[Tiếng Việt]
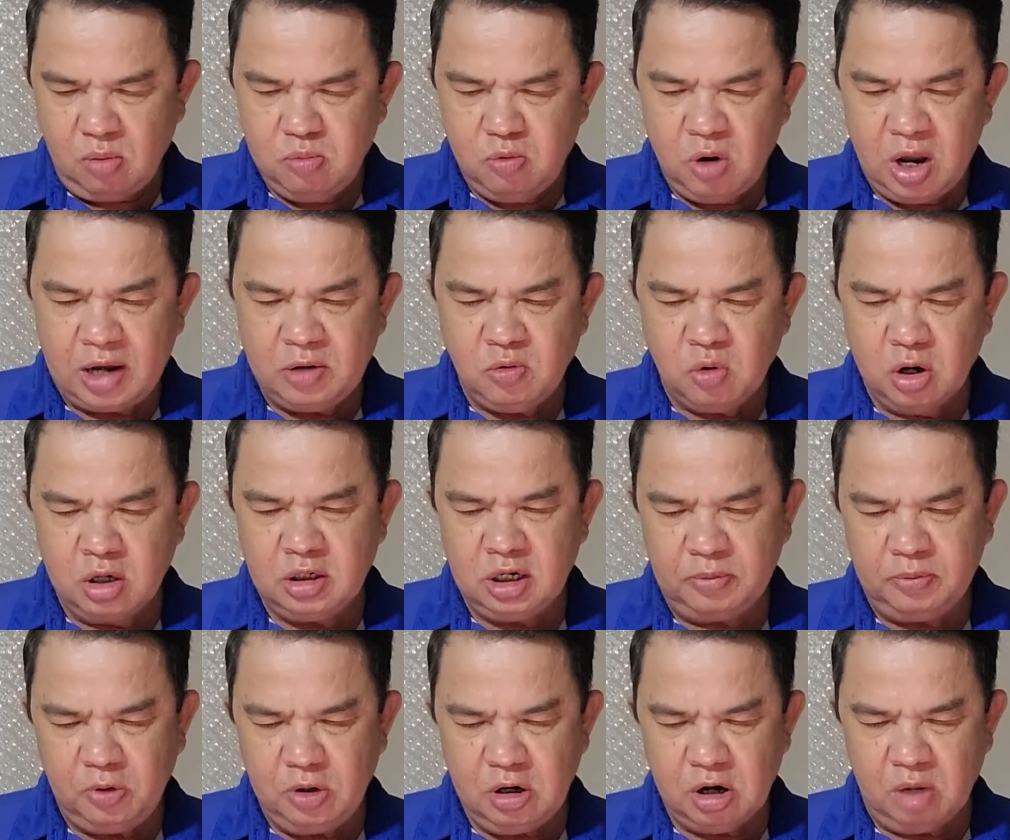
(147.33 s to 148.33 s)
Công an
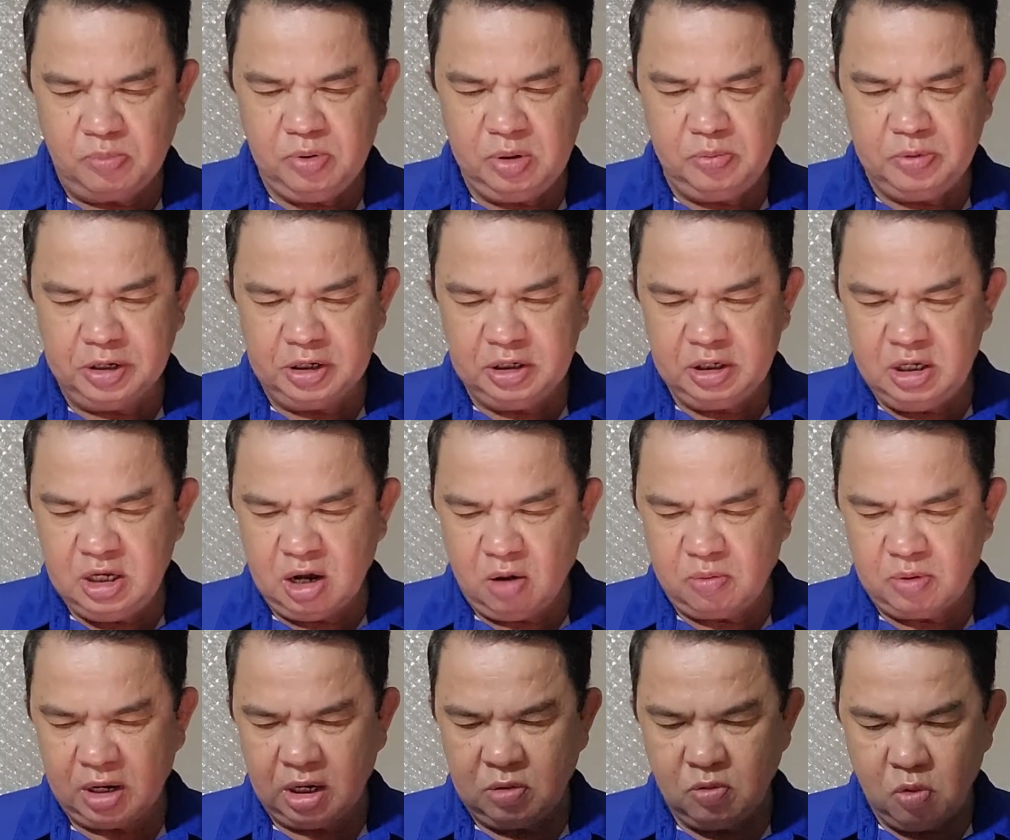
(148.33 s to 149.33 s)
quận đã phối hợp với Viện Y
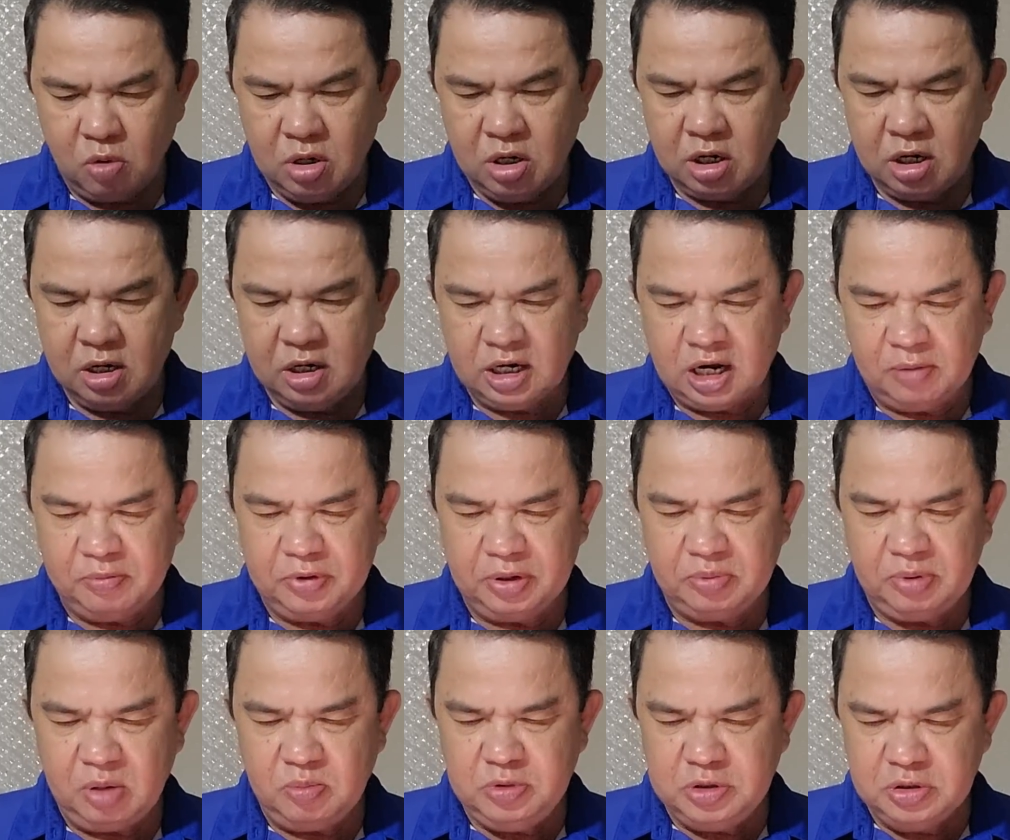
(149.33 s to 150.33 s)
học Hải quân làm
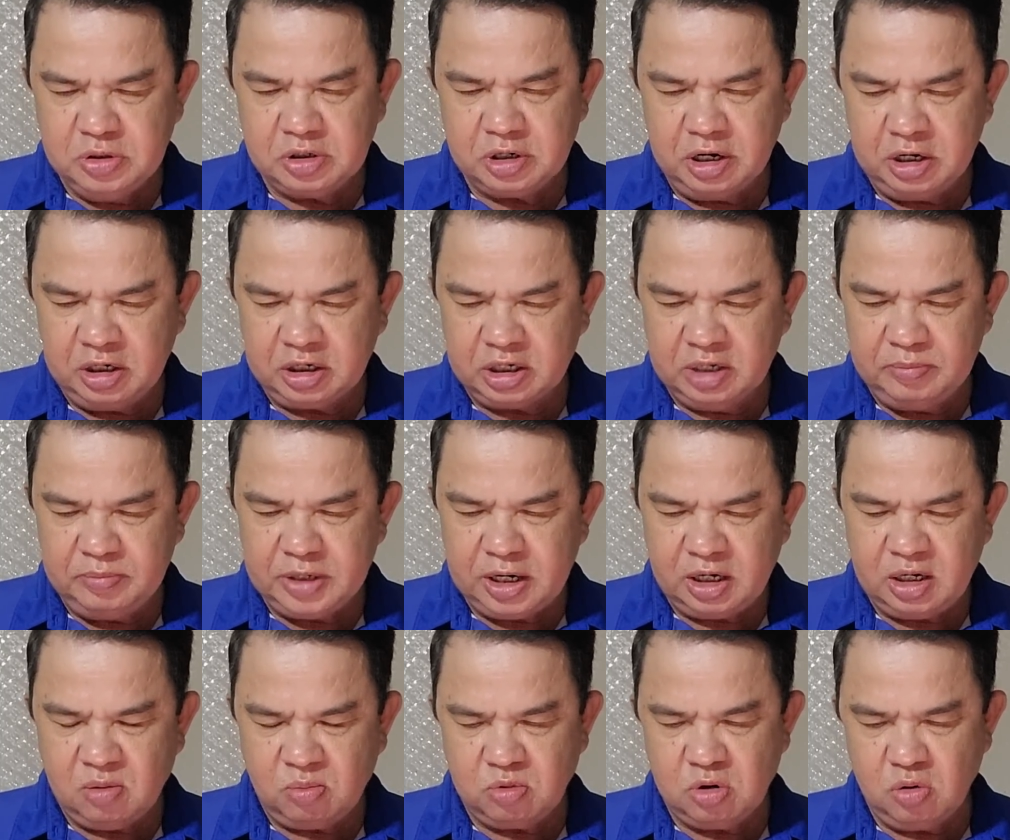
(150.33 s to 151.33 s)
việc với ông Dương để kiểm
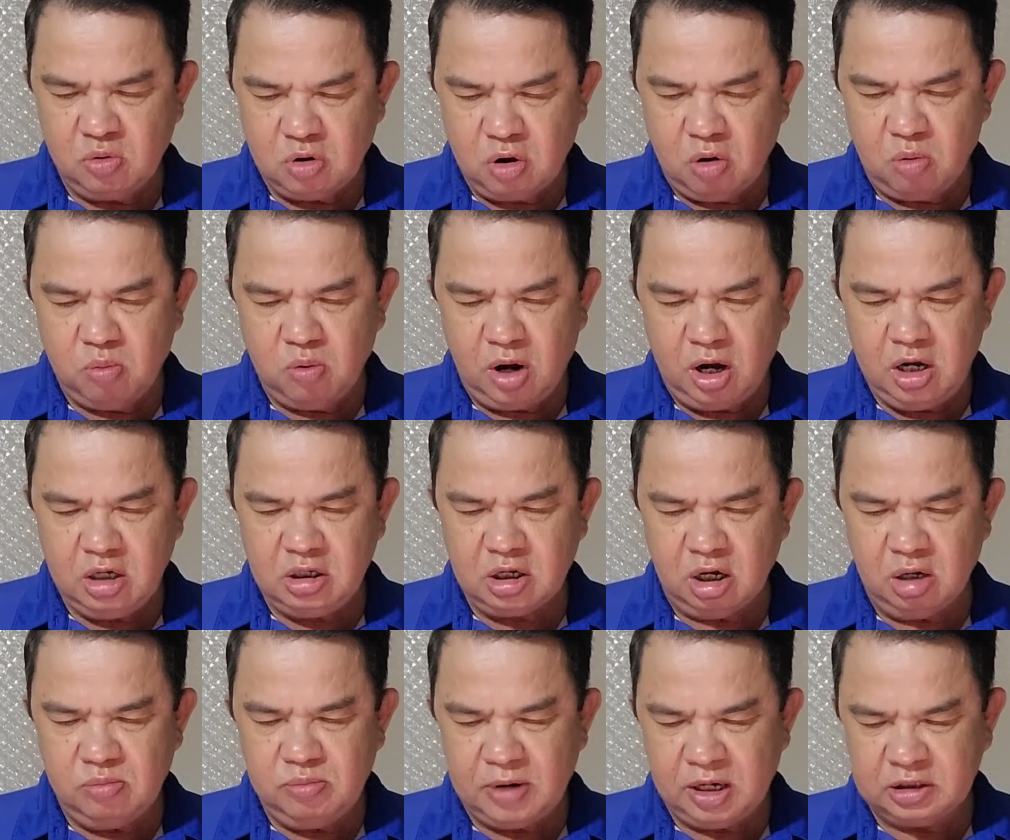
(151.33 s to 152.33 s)
tra nồng độ cồn qua hơi
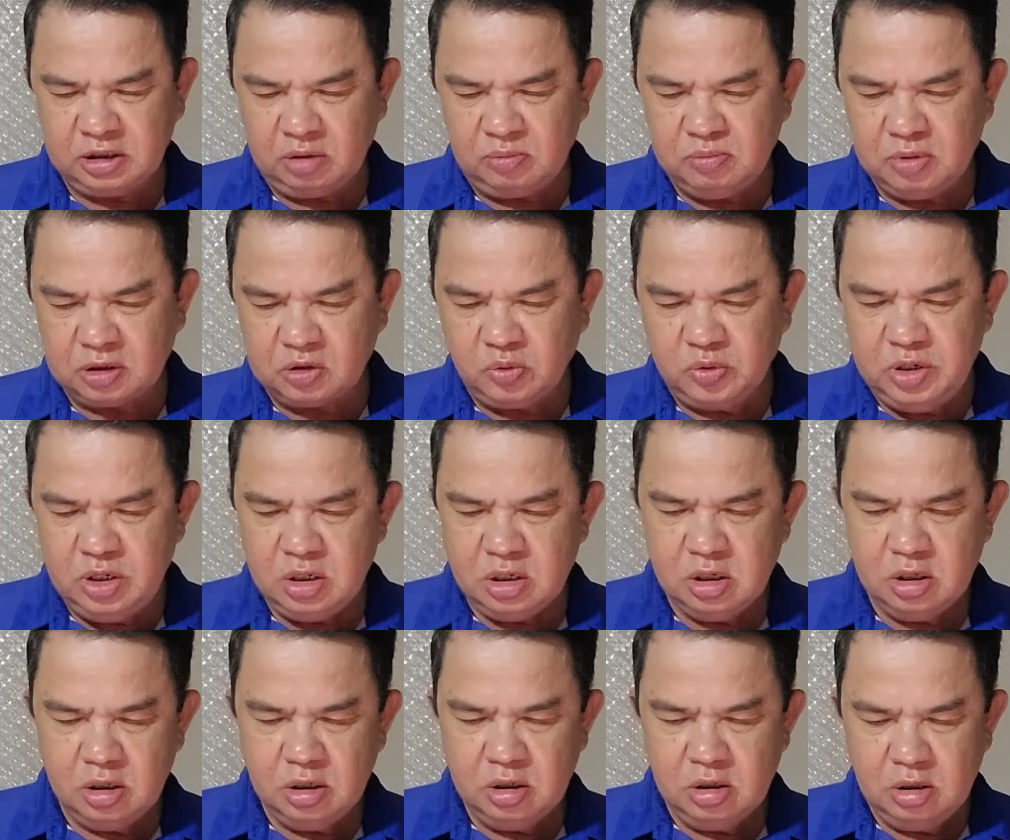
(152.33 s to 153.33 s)
thở và chất ma
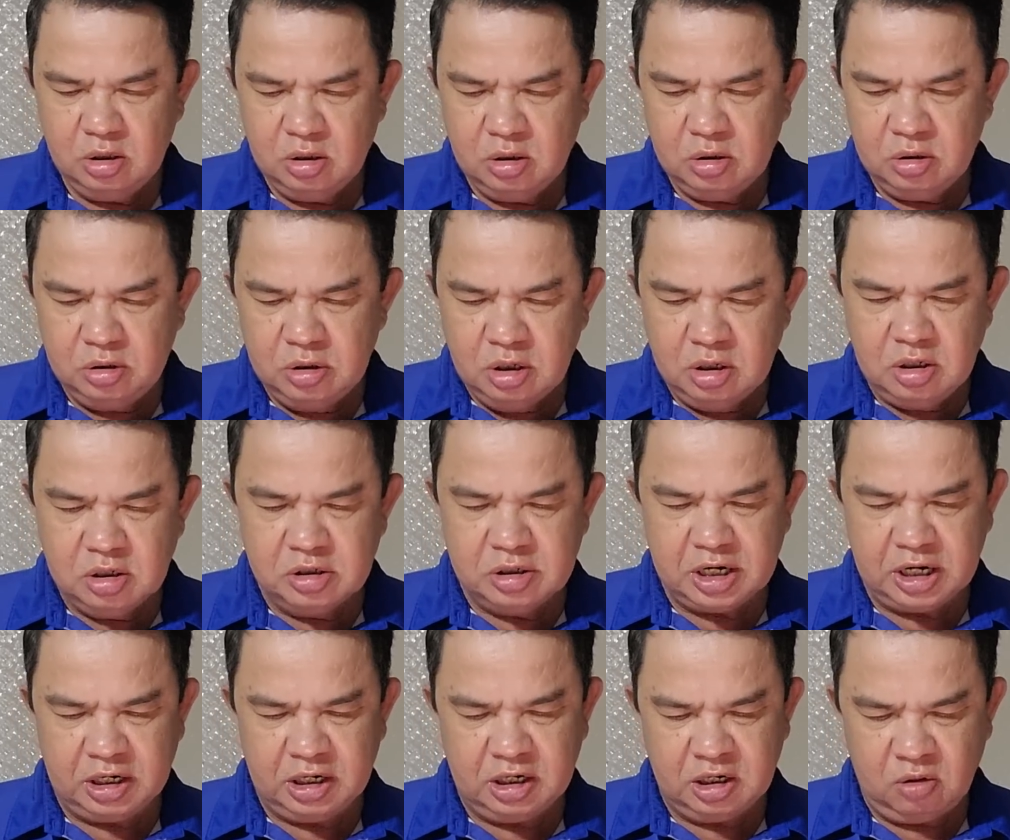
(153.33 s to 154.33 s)
túy, nhưng
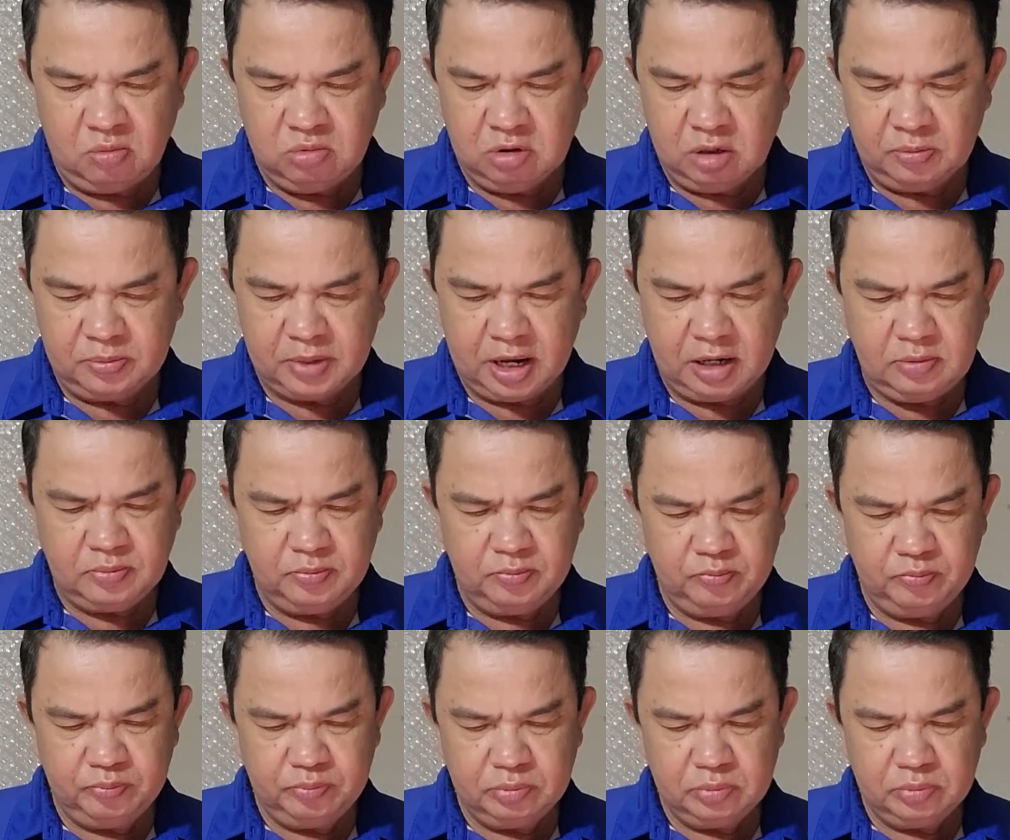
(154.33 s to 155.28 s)
người này không hợp tác.